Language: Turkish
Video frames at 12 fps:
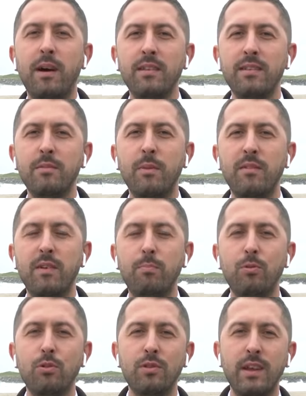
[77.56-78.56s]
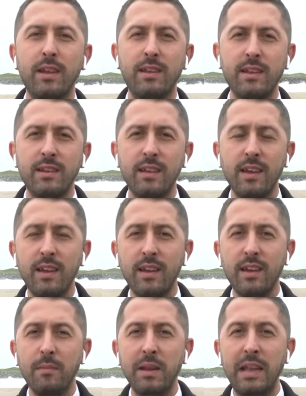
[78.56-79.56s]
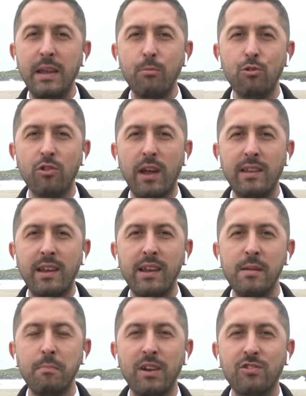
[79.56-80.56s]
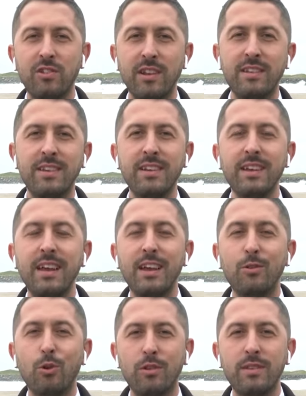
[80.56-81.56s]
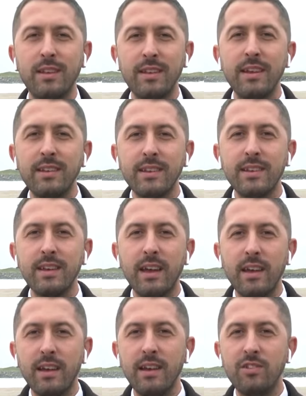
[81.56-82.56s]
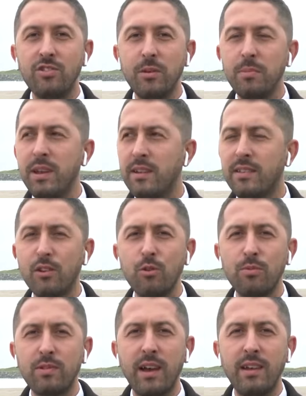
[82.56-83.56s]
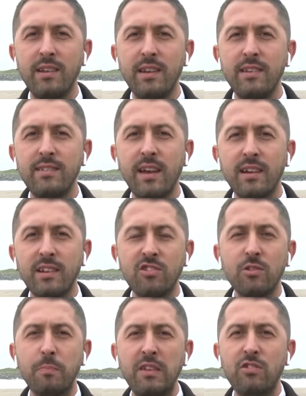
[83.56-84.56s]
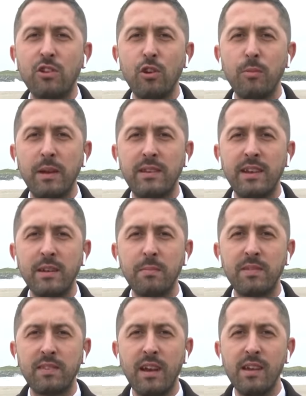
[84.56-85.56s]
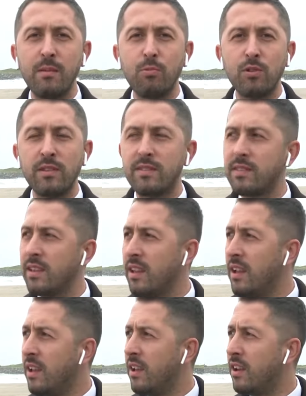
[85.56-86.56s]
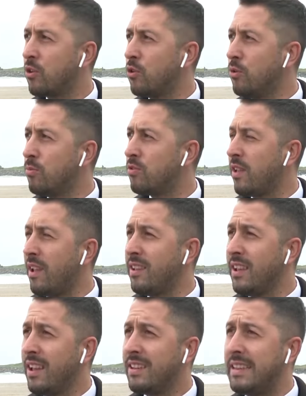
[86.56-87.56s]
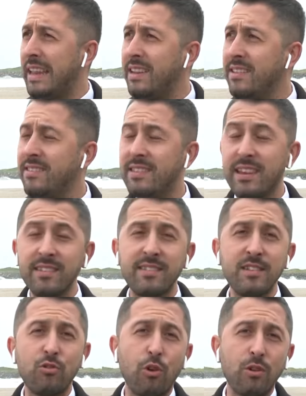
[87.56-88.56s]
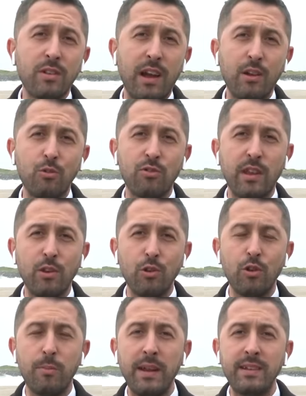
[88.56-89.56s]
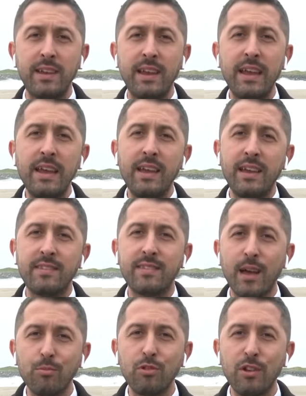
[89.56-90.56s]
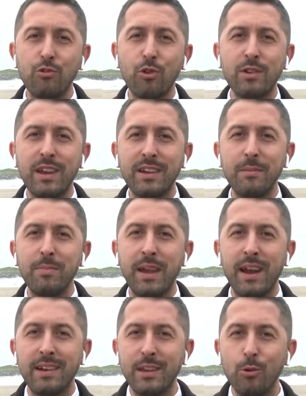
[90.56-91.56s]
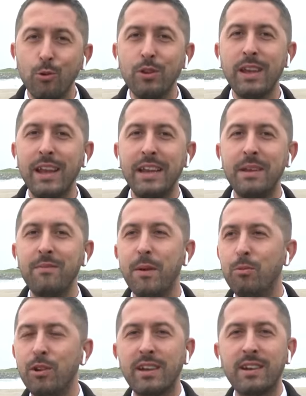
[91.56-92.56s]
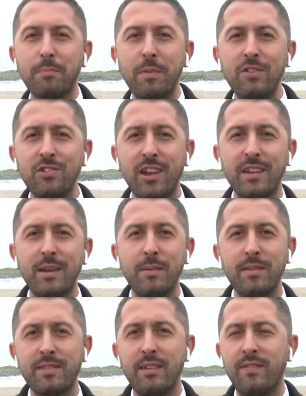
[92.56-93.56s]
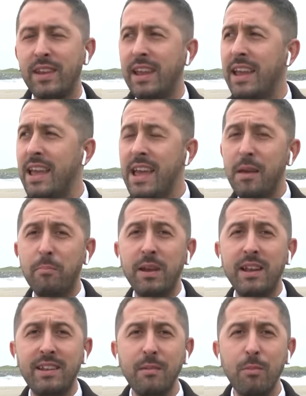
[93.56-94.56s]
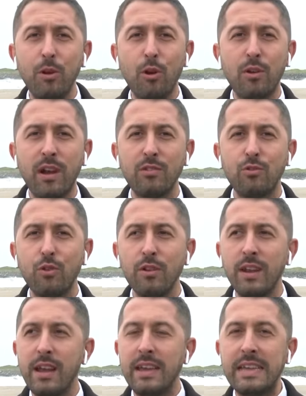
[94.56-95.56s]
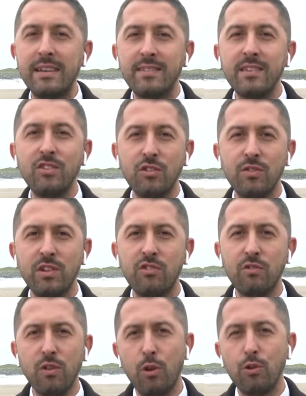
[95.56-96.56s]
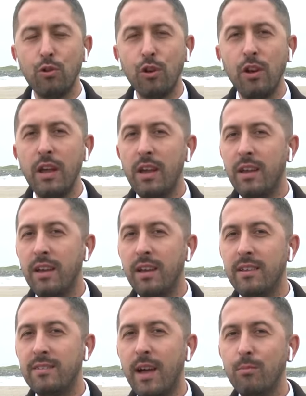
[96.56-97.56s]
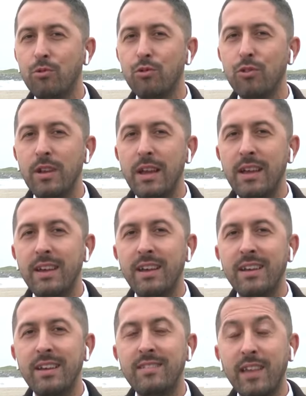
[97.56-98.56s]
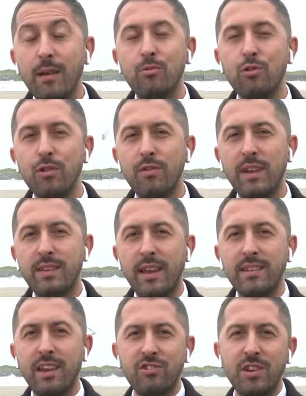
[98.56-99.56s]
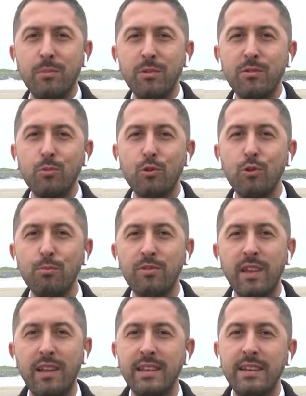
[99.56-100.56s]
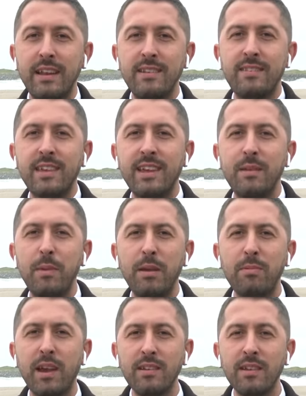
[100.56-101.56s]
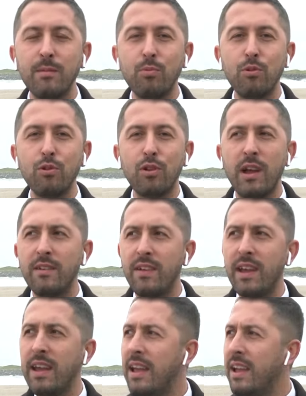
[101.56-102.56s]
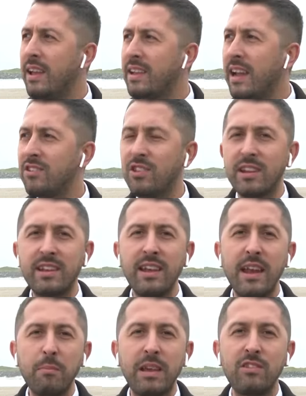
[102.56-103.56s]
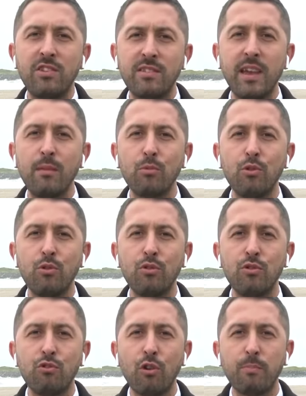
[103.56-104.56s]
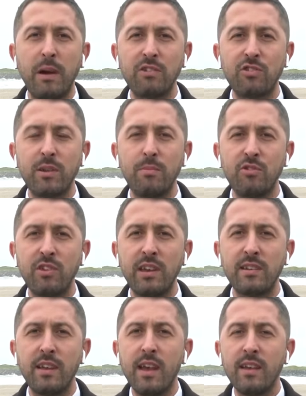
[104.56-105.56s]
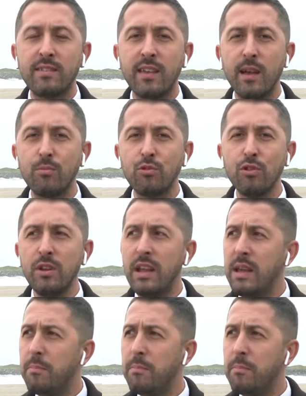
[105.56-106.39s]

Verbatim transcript: Bandırma vapurundaydık. E, milli mücadelenin başladığı noktadaydık. E, şimdi Atakum sahilindeyiz. Yaklaşık 5 kilometrelik bir sahil burası. E, kumsal deniz yazın çok daha güzel oluyor. Ben de e, Samsun'a çok yakın bir yerde. Ünyeliyim ve buraya 45 dakika mesafede bildiğim bir lokasyon. Yazın cıvıl cıvıl oluyor. E, Samsun e, Samsunlu vatandaşlarımız bu kumsalda denize girme imkanları buluyorlar ve gerçekten hem gecesi hem gündüzü çok başka bir şehir Samsun.